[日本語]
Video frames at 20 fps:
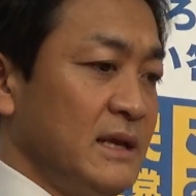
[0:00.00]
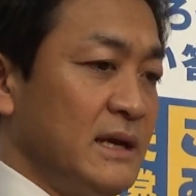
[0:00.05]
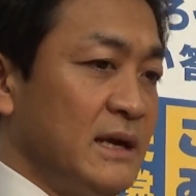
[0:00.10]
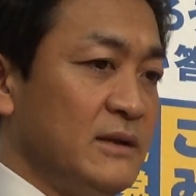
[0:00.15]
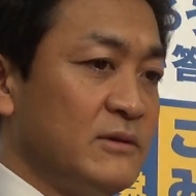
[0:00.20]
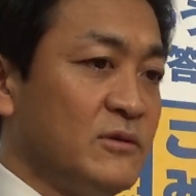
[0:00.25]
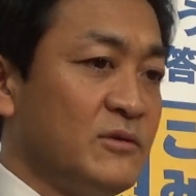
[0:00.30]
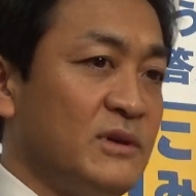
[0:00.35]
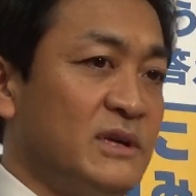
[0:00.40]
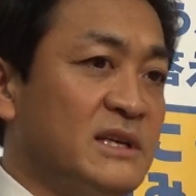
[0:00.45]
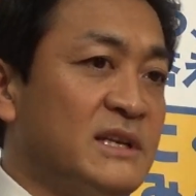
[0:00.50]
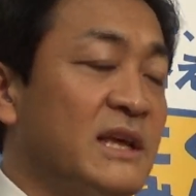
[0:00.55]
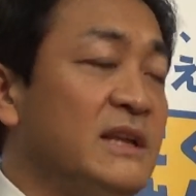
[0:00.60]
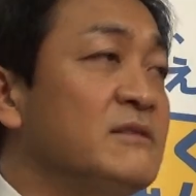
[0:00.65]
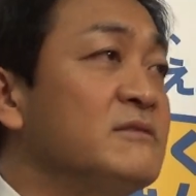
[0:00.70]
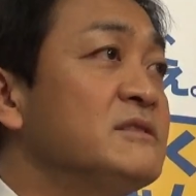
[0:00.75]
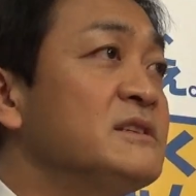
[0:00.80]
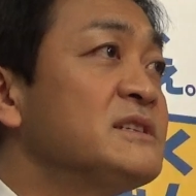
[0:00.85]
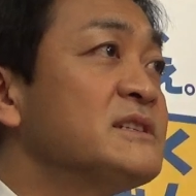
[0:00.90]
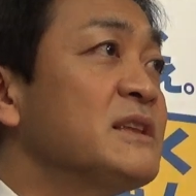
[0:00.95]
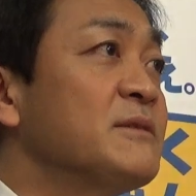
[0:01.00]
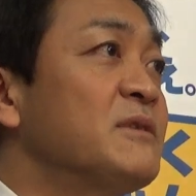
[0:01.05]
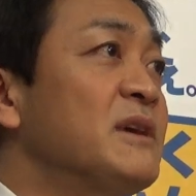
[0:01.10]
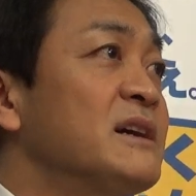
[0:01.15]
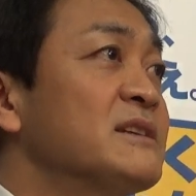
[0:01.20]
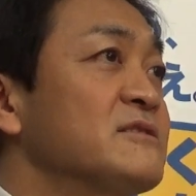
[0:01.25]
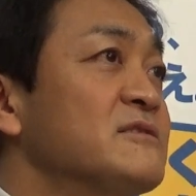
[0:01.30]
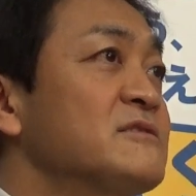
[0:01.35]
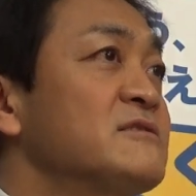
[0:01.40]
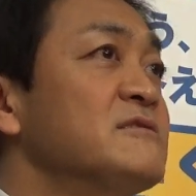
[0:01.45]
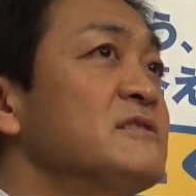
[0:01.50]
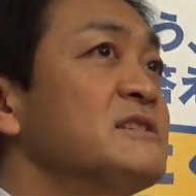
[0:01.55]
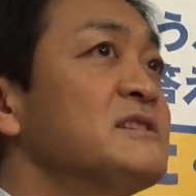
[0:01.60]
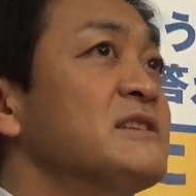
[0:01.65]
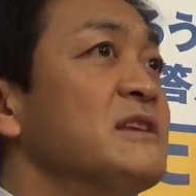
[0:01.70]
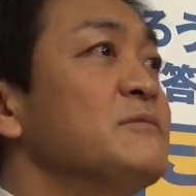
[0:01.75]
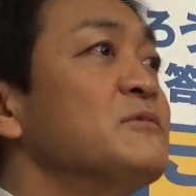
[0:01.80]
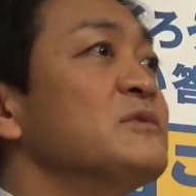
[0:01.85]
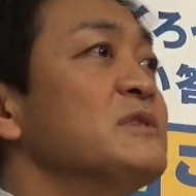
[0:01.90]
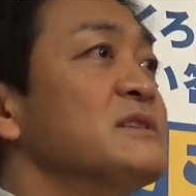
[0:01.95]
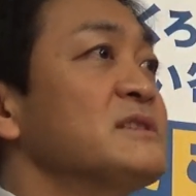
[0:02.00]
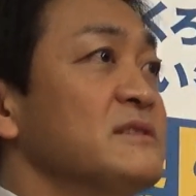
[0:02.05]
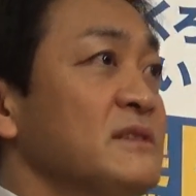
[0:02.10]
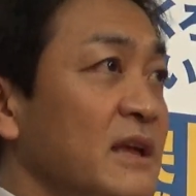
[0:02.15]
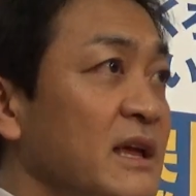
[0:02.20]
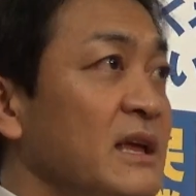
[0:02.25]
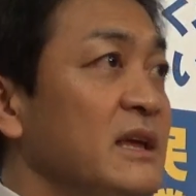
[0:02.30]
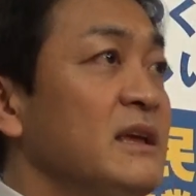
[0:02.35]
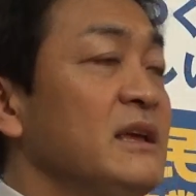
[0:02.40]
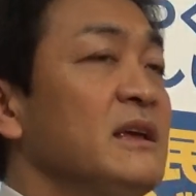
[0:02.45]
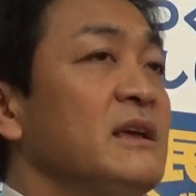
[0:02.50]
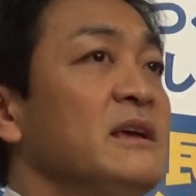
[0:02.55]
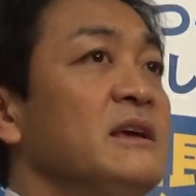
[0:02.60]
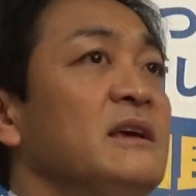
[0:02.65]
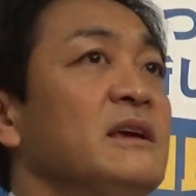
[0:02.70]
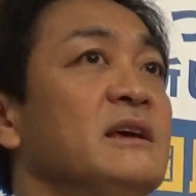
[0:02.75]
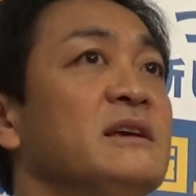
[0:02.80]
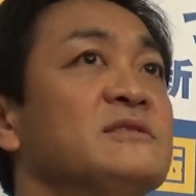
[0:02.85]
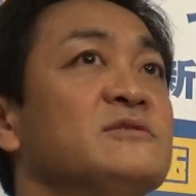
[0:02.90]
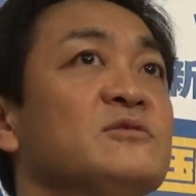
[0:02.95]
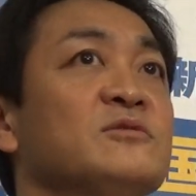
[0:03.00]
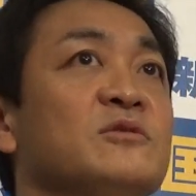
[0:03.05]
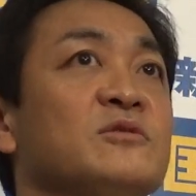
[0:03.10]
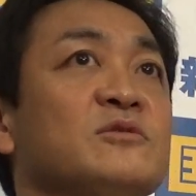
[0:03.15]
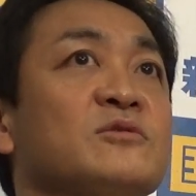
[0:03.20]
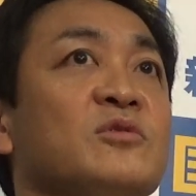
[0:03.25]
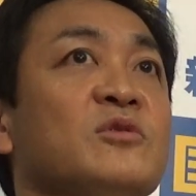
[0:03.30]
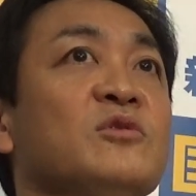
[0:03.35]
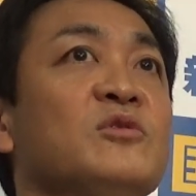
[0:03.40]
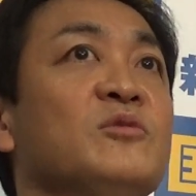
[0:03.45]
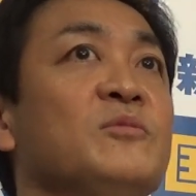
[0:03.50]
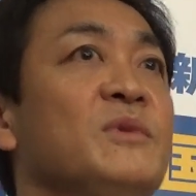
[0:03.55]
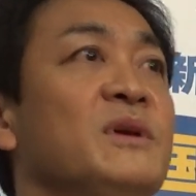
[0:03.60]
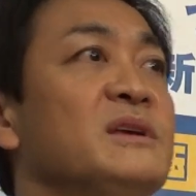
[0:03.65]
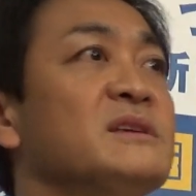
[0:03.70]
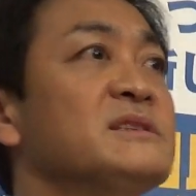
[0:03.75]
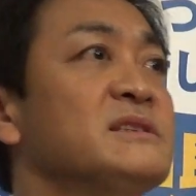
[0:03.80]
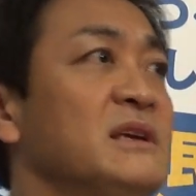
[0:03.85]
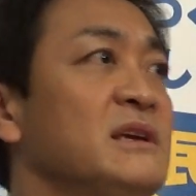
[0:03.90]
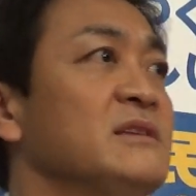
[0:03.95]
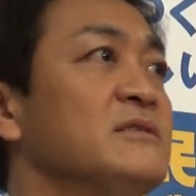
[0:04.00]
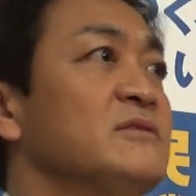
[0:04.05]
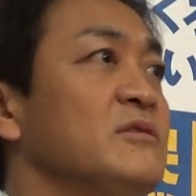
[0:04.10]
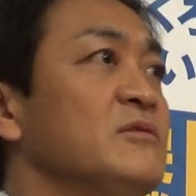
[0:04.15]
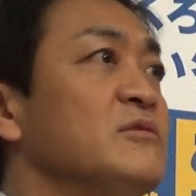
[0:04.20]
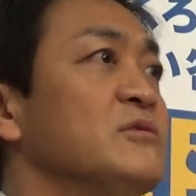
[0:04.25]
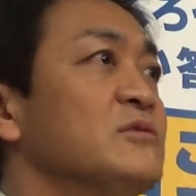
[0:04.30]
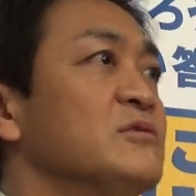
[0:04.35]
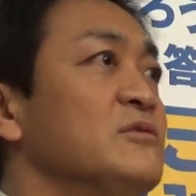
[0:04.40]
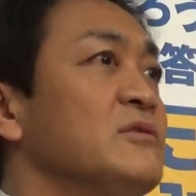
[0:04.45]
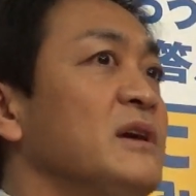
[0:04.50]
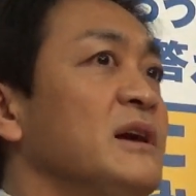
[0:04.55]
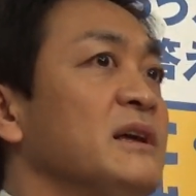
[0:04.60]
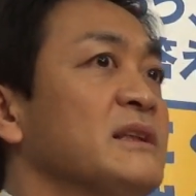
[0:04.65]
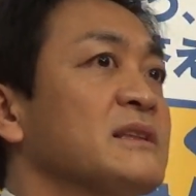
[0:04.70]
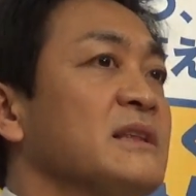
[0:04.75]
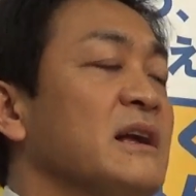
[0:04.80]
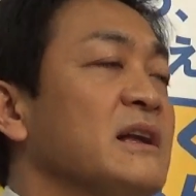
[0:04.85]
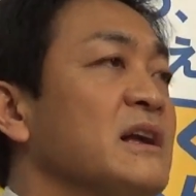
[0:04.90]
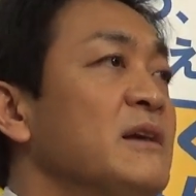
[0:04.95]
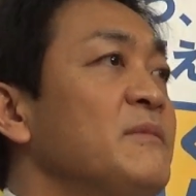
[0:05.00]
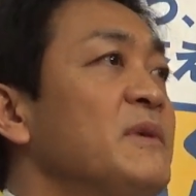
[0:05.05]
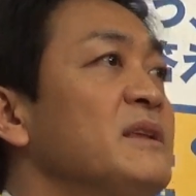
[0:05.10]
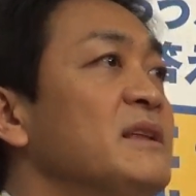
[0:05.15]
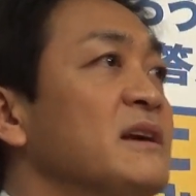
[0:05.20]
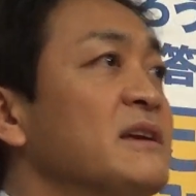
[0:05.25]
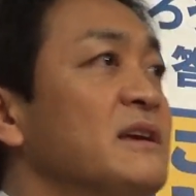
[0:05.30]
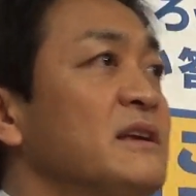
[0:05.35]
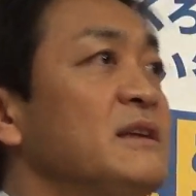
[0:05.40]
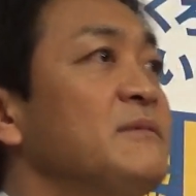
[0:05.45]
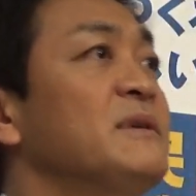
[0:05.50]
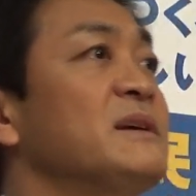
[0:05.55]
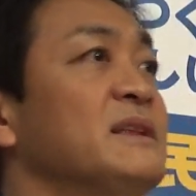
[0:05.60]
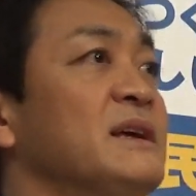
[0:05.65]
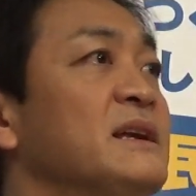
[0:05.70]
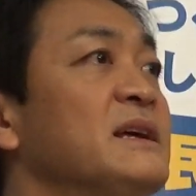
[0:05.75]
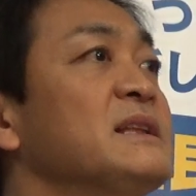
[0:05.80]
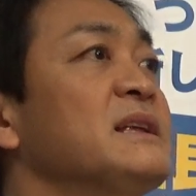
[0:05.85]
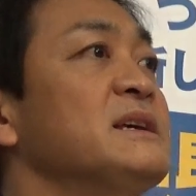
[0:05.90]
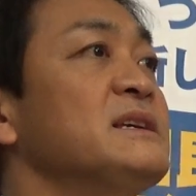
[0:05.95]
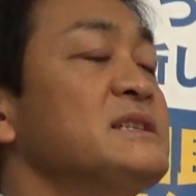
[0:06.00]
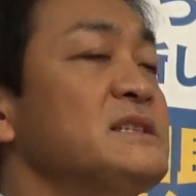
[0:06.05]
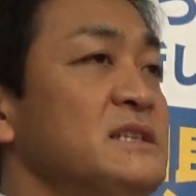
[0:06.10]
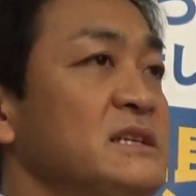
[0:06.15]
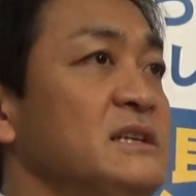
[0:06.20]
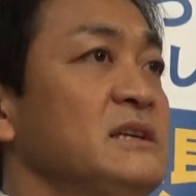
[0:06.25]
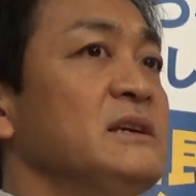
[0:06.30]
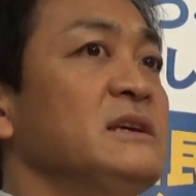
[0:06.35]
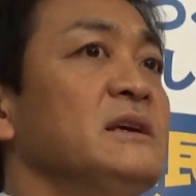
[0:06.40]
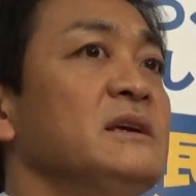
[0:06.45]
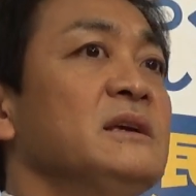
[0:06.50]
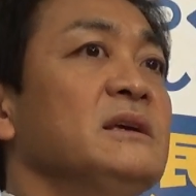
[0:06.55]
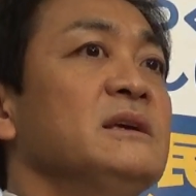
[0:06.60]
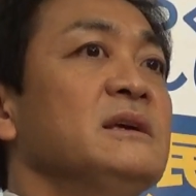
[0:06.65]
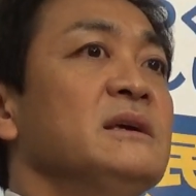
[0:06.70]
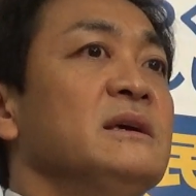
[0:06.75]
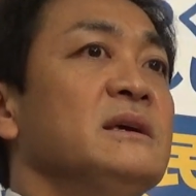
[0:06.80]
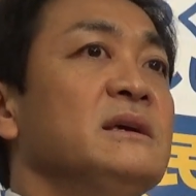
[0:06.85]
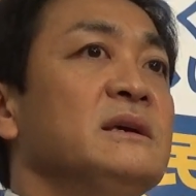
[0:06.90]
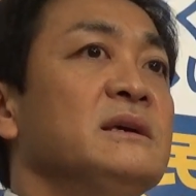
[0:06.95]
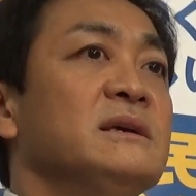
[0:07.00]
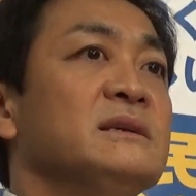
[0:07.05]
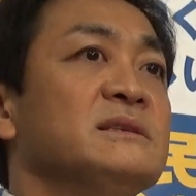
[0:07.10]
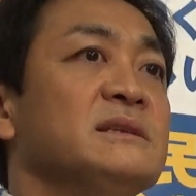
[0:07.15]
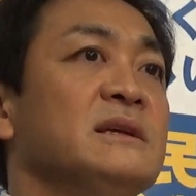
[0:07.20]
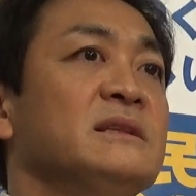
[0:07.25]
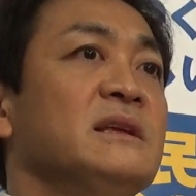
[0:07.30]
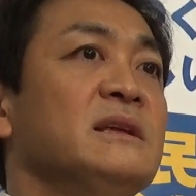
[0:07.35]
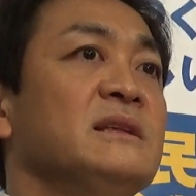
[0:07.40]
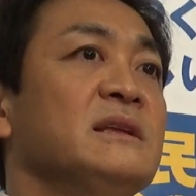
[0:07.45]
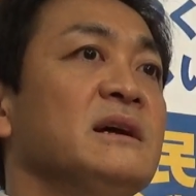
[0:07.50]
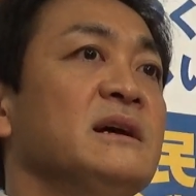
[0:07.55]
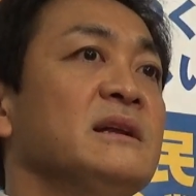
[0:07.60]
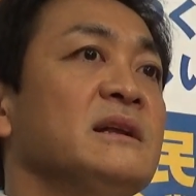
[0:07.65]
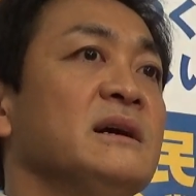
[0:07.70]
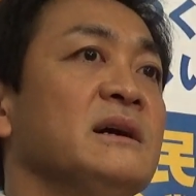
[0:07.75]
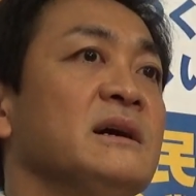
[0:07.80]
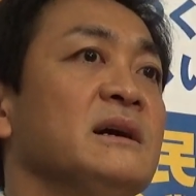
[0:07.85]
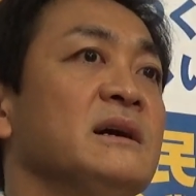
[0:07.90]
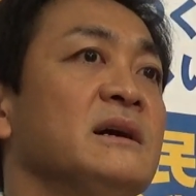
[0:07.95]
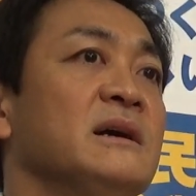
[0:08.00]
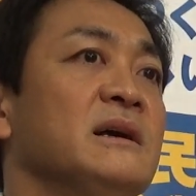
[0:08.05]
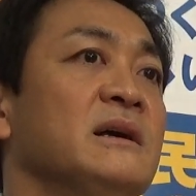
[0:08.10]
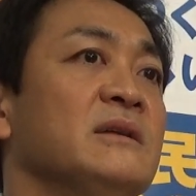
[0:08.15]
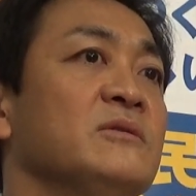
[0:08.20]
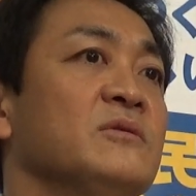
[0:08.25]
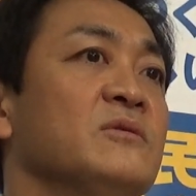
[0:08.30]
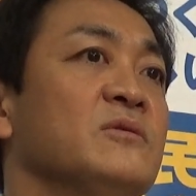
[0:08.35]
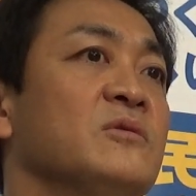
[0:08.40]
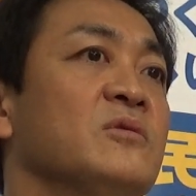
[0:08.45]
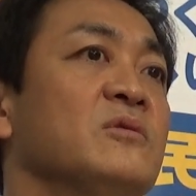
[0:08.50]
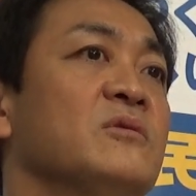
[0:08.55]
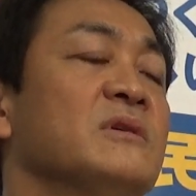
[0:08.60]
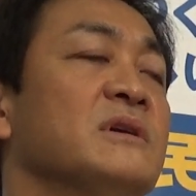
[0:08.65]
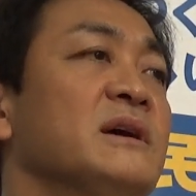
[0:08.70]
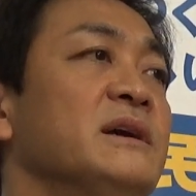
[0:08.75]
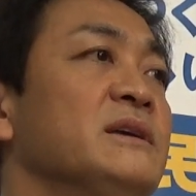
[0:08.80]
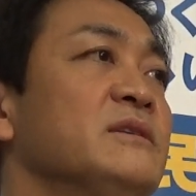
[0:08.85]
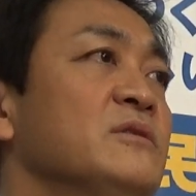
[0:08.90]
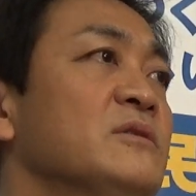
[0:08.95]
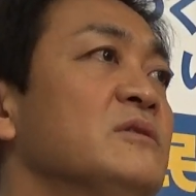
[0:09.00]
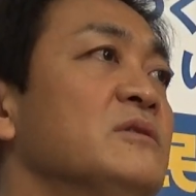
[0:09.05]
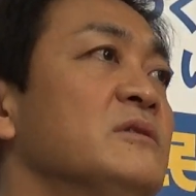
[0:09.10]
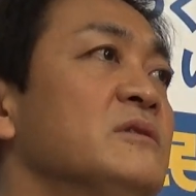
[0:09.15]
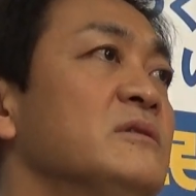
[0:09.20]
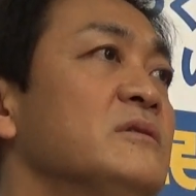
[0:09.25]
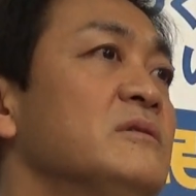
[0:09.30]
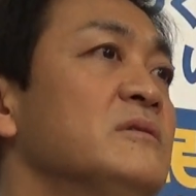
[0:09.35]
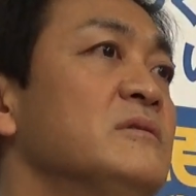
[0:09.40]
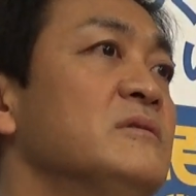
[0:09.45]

あの入れるにしても外すにしてもですね、えその透明性ということは高めなければならないし、えー、残念ながらあの今回の